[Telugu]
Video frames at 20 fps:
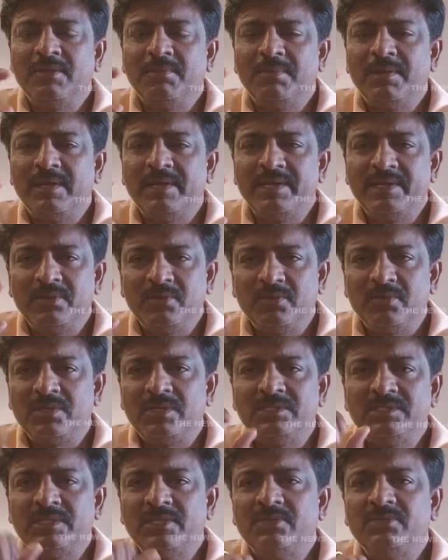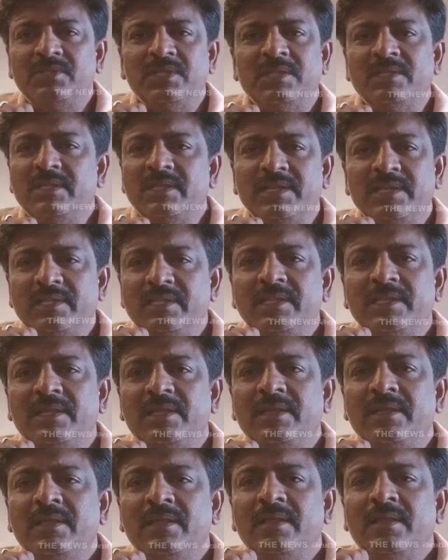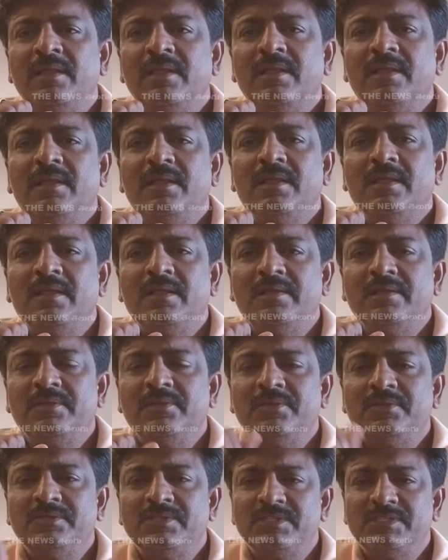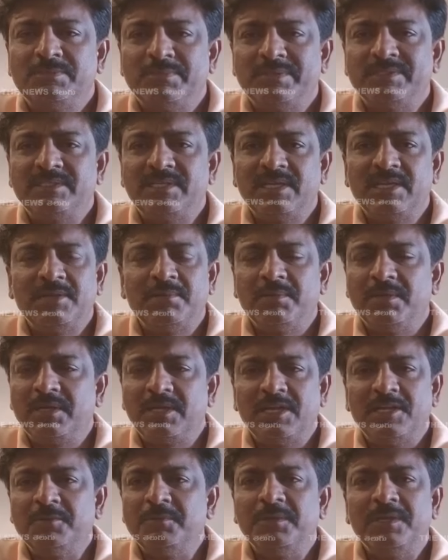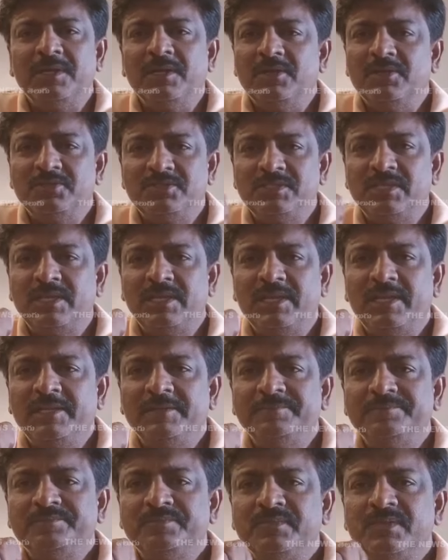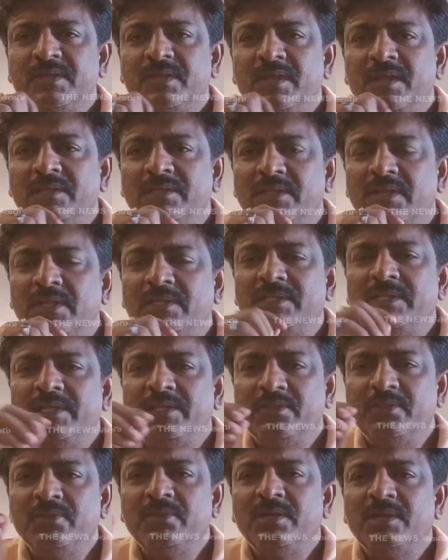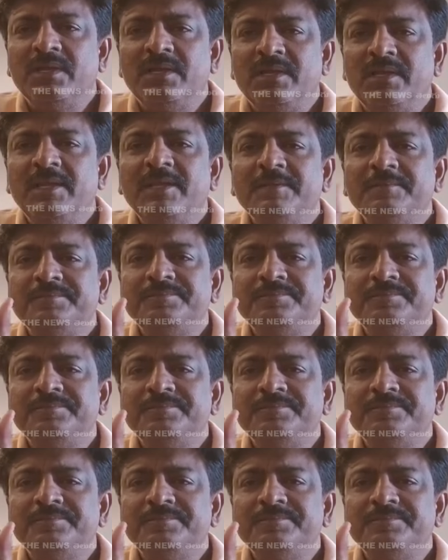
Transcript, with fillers: ఒక భారీ కుట్ర జరుగుతుందనేది వచ్చి స్పష్టంగా మాకు అనుమానాలు వస్తున్నాయి తర్వాత ఎందుకంటే